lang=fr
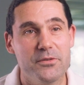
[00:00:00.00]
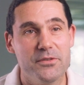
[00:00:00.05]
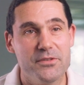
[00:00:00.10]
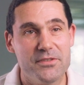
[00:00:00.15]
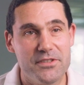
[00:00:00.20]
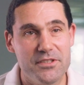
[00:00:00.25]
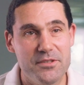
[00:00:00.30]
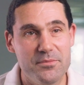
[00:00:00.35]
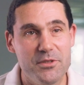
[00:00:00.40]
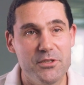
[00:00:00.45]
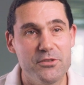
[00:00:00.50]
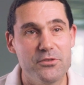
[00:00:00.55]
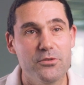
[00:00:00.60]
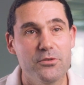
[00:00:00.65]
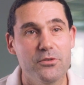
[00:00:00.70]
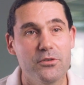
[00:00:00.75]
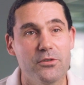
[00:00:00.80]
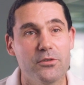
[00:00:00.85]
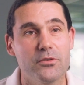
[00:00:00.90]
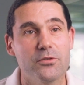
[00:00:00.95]
six
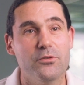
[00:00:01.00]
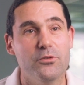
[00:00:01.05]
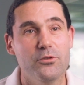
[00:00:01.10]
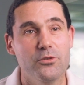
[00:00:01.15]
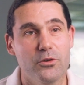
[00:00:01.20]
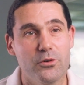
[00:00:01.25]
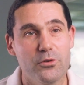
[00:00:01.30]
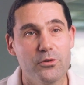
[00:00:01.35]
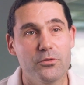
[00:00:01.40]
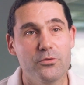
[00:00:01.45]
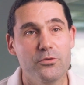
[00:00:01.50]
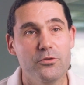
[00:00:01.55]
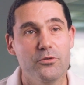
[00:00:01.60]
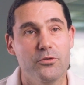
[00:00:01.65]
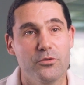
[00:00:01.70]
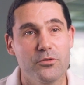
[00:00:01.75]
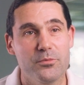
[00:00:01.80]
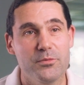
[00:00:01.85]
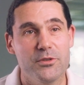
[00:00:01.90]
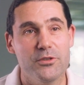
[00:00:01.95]
missions, dont
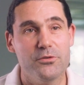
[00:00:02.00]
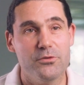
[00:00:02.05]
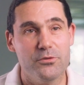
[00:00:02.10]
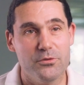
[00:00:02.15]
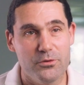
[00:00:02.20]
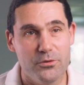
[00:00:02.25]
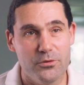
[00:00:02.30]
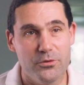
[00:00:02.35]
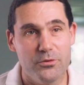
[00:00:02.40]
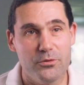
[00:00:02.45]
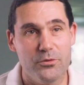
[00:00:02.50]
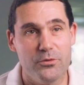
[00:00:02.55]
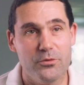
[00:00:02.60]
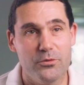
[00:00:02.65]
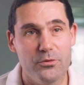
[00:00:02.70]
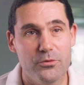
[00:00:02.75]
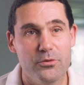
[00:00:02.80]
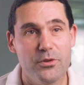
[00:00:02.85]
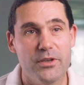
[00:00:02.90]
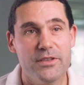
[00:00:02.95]
une
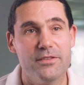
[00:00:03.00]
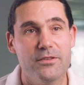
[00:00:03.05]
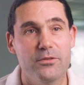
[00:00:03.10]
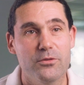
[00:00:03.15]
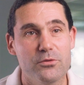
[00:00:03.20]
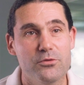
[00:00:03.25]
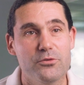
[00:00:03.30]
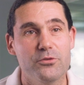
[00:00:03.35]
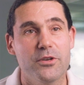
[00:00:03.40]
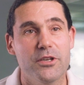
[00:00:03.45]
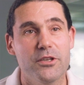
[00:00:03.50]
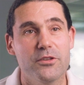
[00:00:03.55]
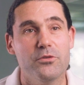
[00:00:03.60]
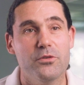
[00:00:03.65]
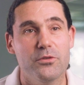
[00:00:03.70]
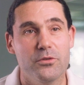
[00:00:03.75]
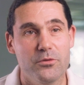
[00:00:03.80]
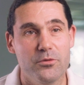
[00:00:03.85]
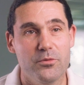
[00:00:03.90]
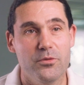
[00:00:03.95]
mission d'assez longue durée
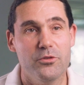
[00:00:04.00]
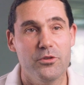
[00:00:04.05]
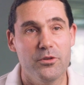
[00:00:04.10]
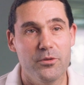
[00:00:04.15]
de,